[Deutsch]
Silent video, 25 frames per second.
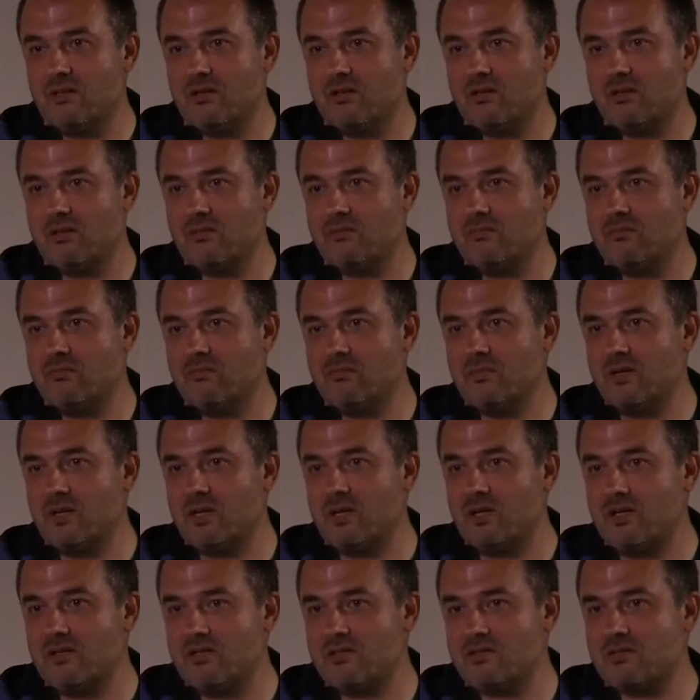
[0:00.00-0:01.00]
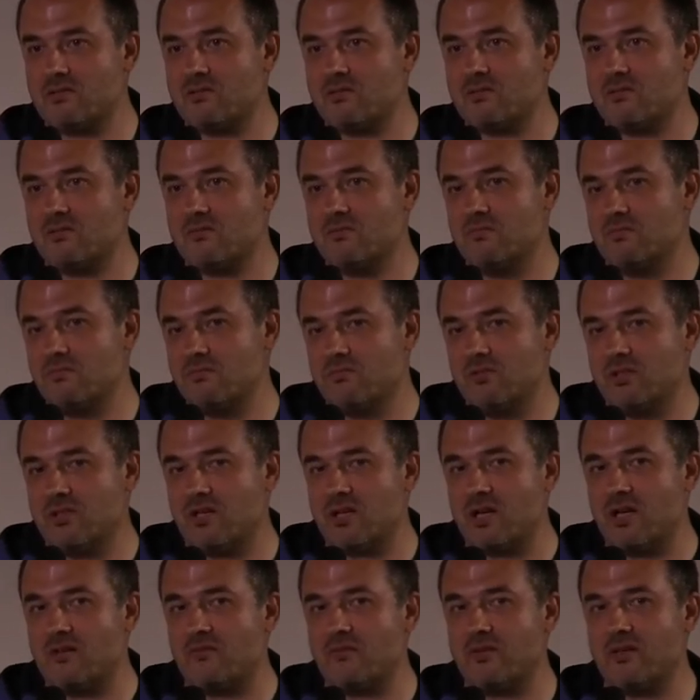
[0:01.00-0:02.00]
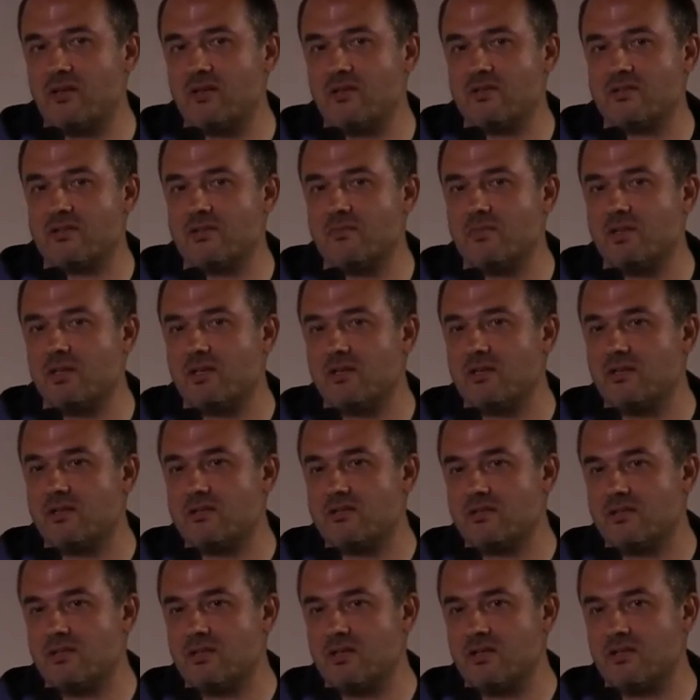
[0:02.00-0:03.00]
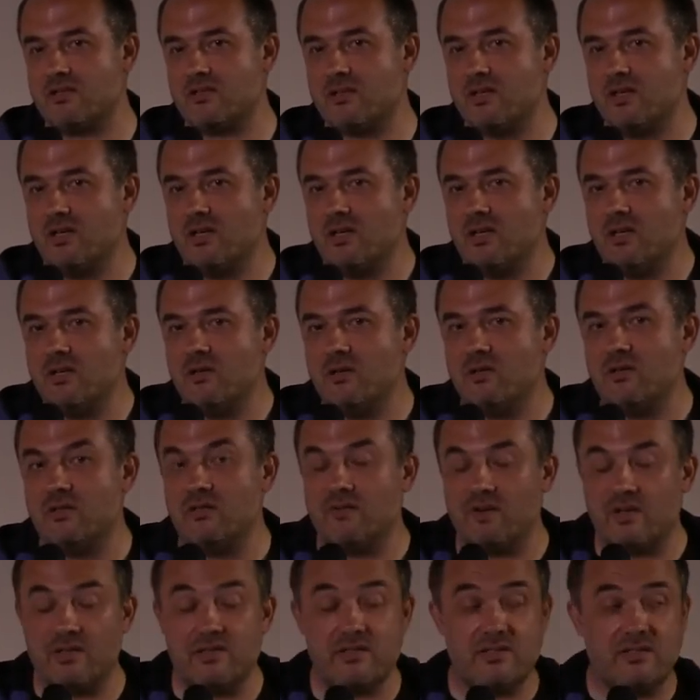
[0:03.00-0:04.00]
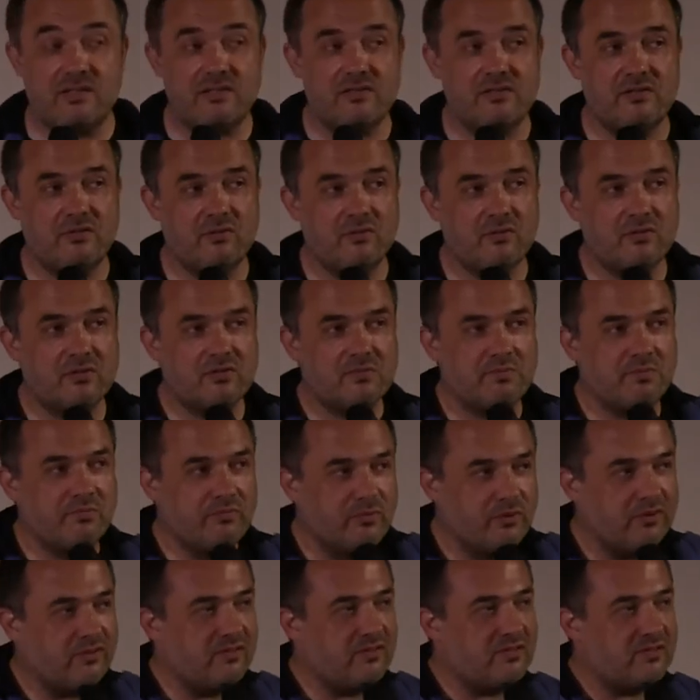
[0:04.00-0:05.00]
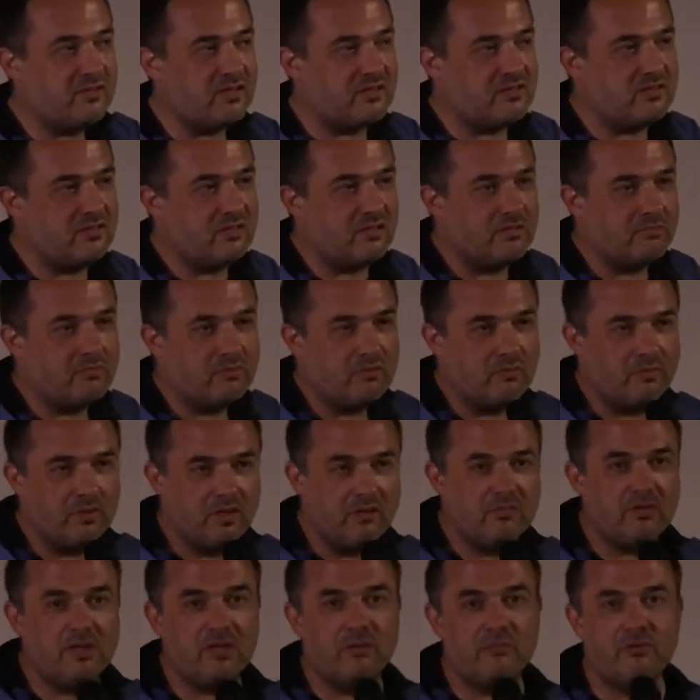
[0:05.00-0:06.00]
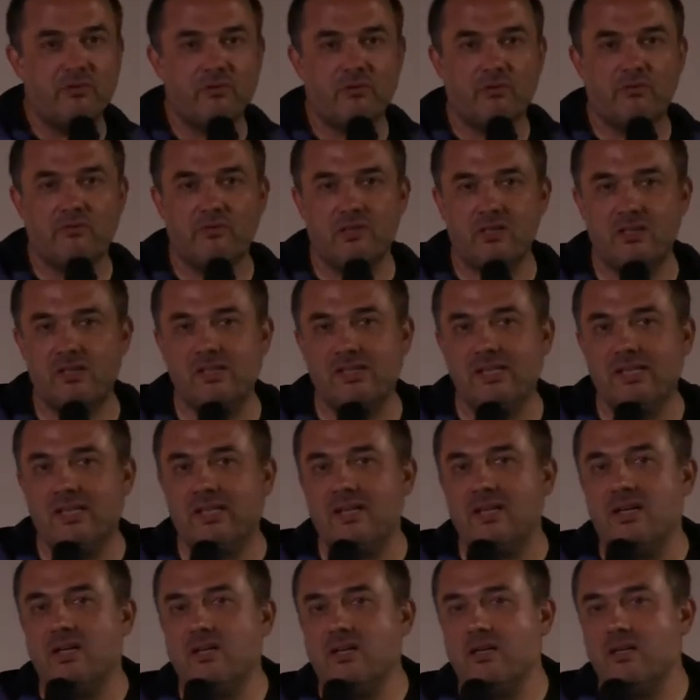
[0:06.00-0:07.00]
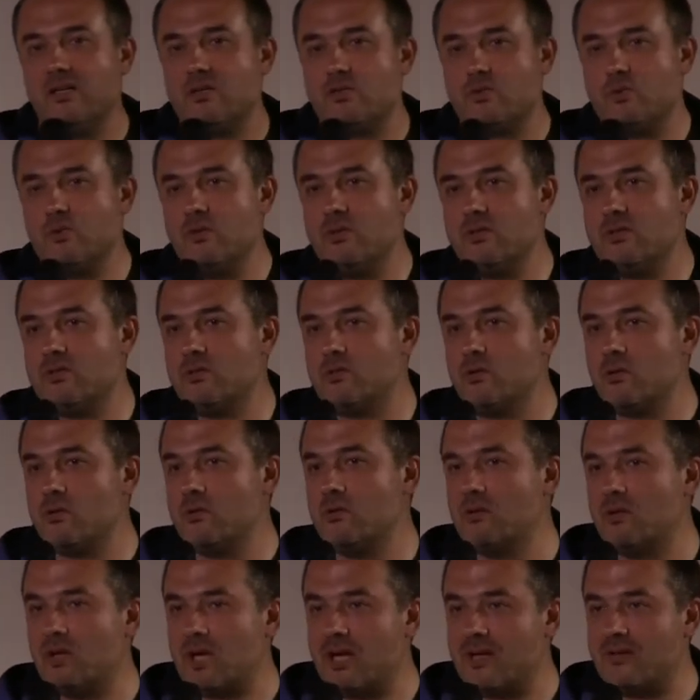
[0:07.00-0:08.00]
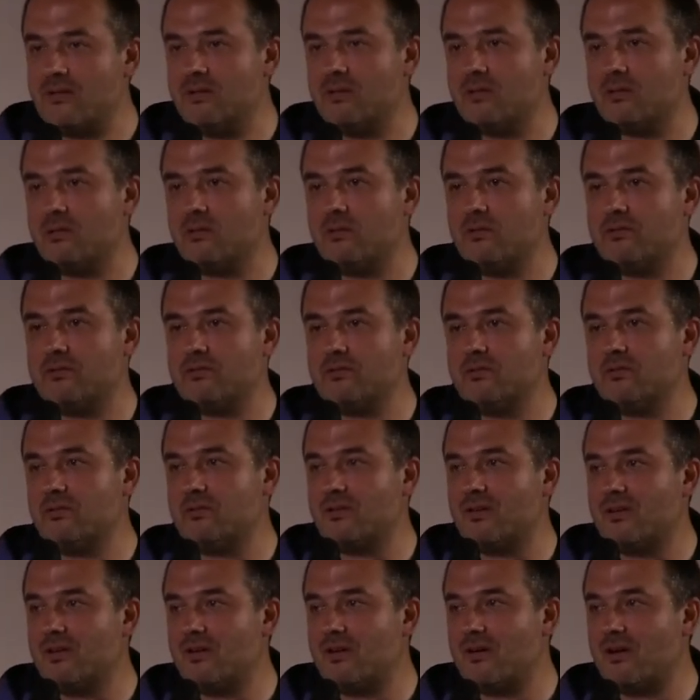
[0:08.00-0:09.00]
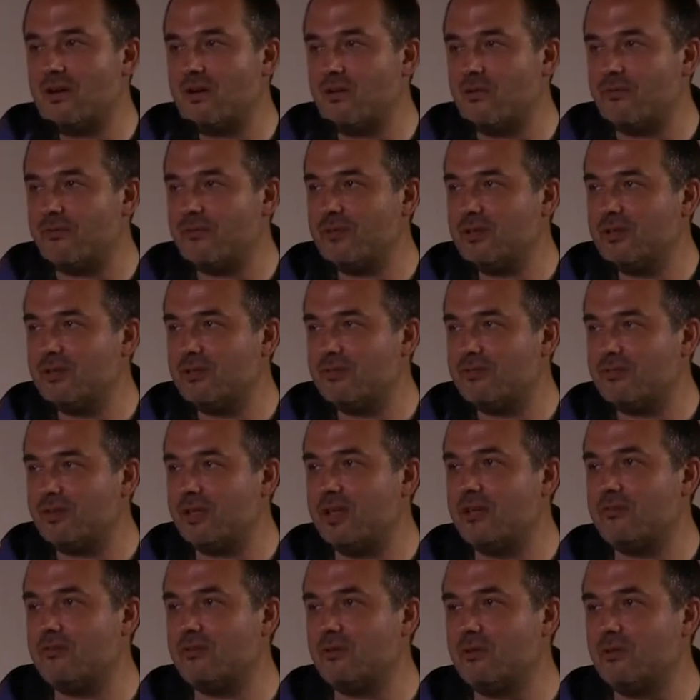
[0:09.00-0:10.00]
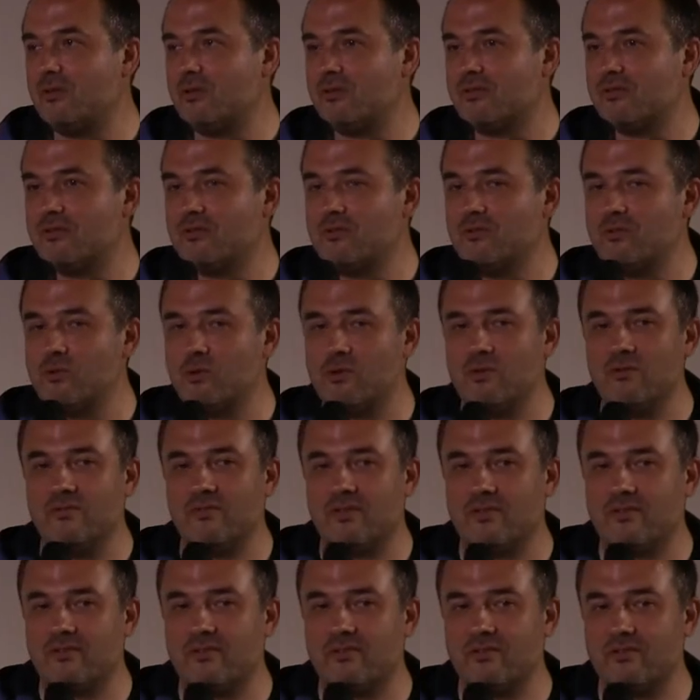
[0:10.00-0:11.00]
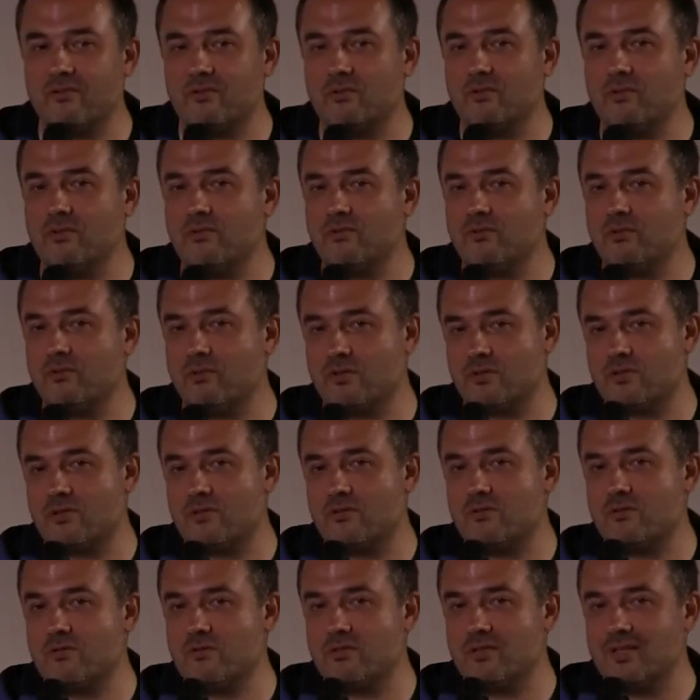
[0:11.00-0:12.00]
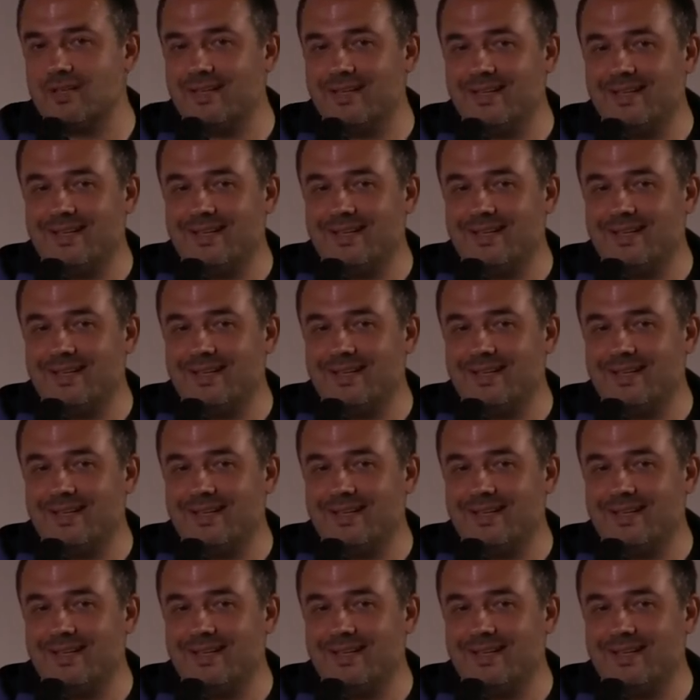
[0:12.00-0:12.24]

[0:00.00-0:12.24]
ähm, als klar war, dass jemand anders ihn hat. Und die waren sich dessen durchaus bewusst, dass sie da ein Problem haben können, weil natürlich gucken auch andere Leute auf ihre Firewall-Logs und gucken, was da so durchflutscht. Und